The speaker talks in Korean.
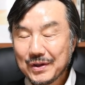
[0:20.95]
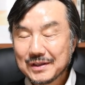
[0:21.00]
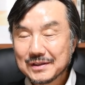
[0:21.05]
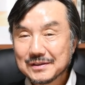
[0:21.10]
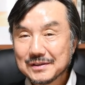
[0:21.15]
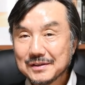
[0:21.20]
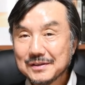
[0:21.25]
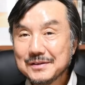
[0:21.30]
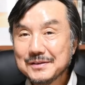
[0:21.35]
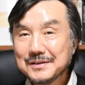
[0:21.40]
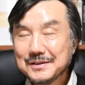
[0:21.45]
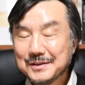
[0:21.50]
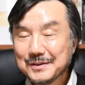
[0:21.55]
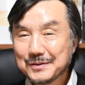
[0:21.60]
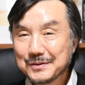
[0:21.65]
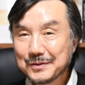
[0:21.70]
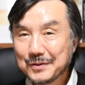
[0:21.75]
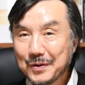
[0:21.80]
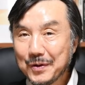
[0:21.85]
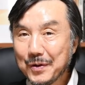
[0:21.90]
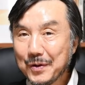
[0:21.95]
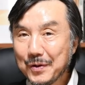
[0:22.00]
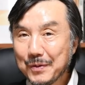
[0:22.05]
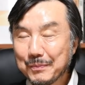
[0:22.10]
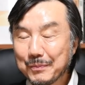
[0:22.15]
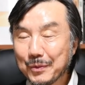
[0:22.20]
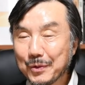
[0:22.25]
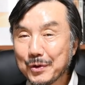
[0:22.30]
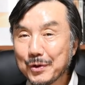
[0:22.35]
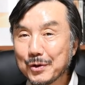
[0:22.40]
저런 식으로
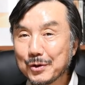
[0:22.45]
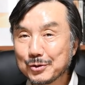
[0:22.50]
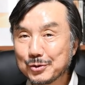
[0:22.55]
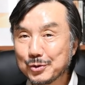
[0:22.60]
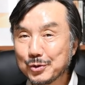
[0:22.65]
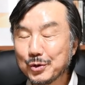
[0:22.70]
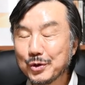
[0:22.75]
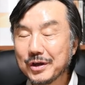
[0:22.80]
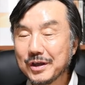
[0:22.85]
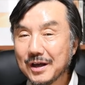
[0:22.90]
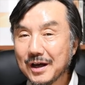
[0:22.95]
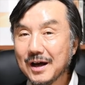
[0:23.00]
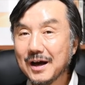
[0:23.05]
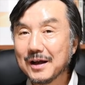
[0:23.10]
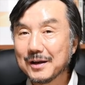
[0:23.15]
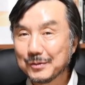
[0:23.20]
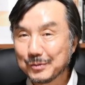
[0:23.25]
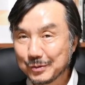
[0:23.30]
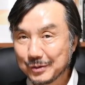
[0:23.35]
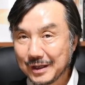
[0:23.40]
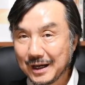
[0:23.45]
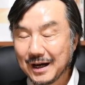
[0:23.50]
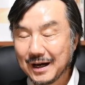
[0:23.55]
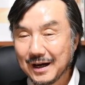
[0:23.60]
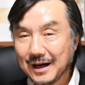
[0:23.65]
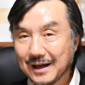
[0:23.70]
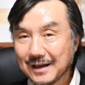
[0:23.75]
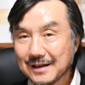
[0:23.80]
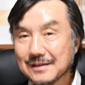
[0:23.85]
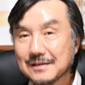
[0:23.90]
보여줘야
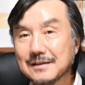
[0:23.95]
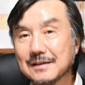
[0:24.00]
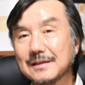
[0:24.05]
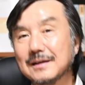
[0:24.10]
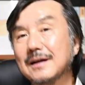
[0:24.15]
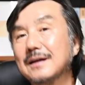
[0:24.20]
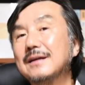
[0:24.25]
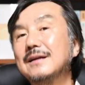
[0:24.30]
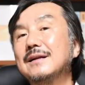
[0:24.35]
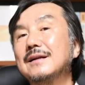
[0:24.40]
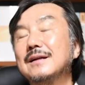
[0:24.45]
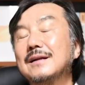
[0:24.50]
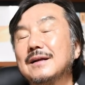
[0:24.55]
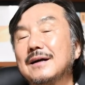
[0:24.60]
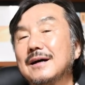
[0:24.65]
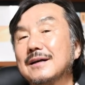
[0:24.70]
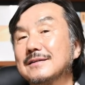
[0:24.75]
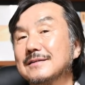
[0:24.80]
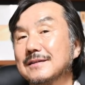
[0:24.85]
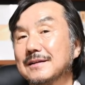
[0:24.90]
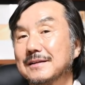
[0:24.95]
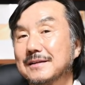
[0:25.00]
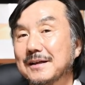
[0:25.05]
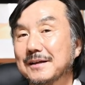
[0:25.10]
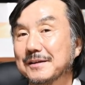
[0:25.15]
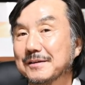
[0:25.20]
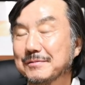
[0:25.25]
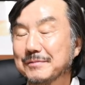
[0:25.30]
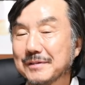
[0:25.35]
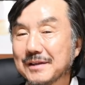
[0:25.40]
하는구나 하는 생각을 하시게
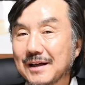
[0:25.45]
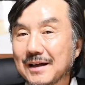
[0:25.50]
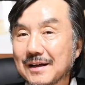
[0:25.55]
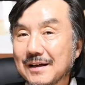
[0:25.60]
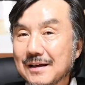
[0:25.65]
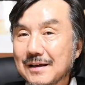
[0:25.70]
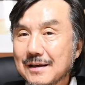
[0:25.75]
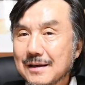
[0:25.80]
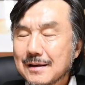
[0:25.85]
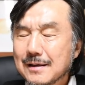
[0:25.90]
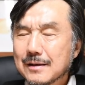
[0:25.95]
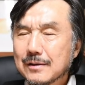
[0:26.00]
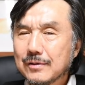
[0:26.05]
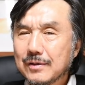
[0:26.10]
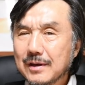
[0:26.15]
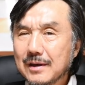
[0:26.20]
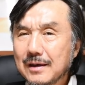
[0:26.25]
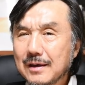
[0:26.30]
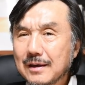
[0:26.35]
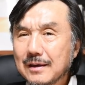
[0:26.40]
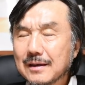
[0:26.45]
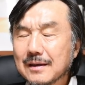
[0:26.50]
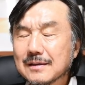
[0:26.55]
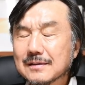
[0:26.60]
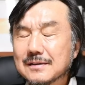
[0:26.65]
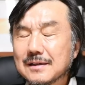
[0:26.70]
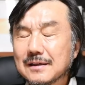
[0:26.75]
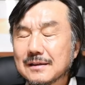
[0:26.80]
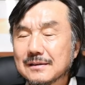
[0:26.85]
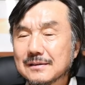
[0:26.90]
될 겁니다. 꽤
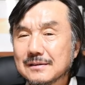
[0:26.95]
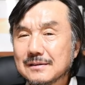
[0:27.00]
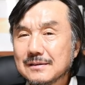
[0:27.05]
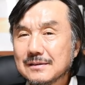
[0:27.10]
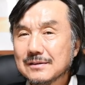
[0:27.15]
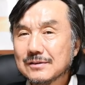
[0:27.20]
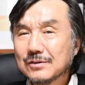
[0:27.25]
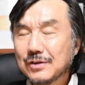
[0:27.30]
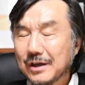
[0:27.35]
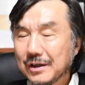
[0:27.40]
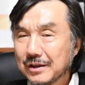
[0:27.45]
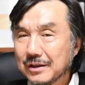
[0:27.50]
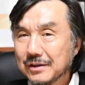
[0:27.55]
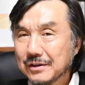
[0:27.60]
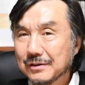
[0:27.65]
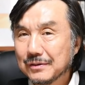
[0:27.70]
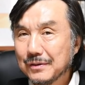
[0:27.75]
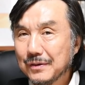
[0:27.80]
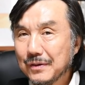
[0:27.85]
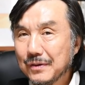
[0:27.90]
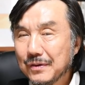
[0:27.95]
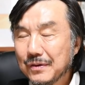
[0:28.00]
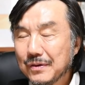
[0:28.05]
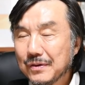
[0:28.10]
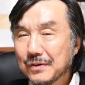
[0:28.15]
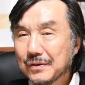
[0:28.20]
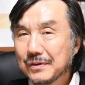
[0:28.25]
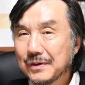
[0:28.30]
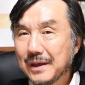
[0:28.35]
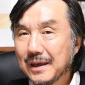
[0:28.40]
괜찮은 촬영이고
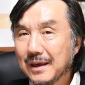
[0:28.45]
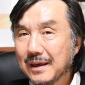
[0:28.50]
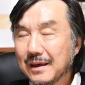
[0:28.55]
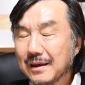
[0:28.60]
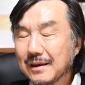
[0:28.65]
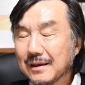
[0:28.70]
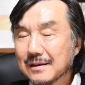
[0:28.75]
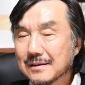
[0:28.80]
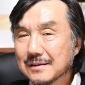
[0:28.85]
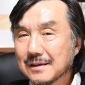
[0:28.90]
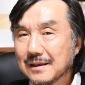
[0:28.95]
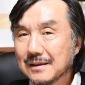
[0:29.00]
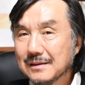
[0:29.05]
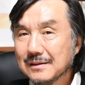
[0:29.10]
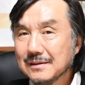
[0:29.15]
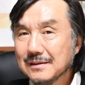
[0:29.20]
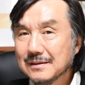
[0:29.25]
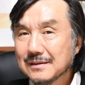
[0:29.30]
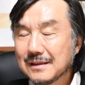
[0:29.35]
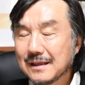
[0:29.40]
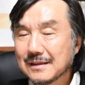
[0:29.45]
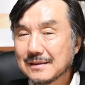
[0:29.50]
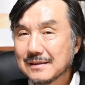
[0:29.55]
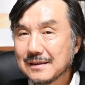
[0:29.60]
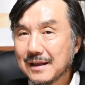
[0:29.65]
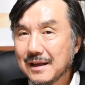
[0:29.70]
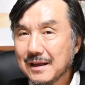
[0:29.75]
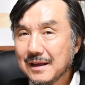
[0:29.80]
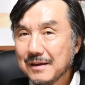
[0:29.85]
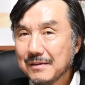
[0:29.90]
꽤 괜찮은
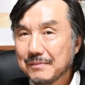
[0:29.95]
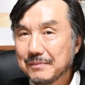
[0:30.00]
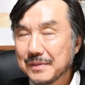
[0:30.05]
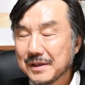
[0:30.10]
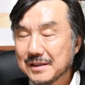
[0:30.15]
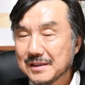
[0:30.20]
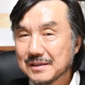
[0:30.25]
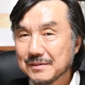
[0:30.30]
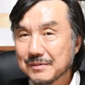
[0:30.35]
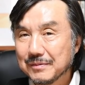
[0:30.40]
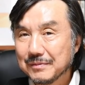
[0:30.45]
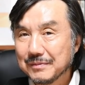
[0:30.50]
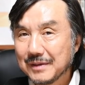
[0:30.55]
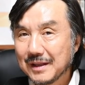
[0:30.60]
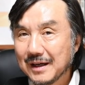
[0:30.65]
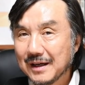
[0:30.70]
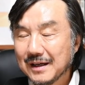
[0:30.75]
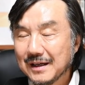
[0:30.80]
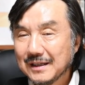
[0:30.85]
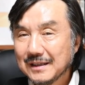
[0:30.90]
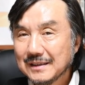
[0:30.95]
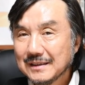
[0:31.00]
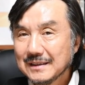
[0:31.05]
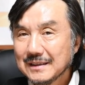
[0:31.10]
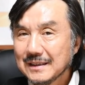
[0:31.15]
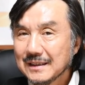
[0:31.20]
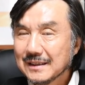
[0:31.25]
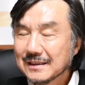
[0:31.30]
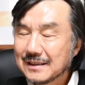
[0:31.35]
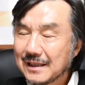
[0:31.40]
사진의 편집입니다.
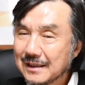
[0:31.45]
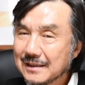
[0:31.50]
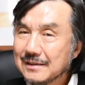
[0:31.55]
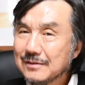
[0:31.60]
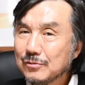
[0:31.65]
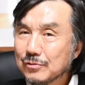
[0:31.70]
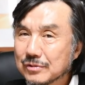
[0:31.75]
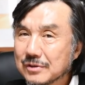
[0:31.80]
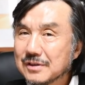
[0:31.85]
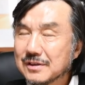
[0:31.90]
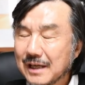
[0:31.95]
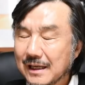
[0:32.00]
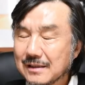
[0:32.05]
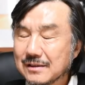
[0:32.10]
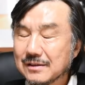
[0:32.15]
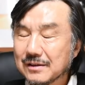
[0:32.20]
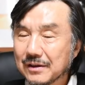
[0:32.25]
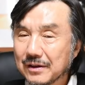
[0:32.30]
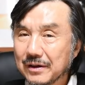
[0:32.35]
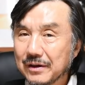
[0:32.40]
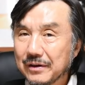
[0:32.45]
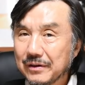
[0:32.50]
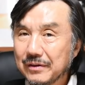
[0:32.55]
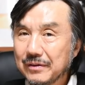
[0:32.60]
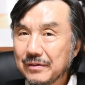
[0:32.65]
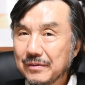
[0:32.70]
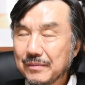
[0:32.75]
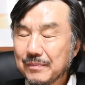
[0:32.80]
사진은 우선 잘 찍어요.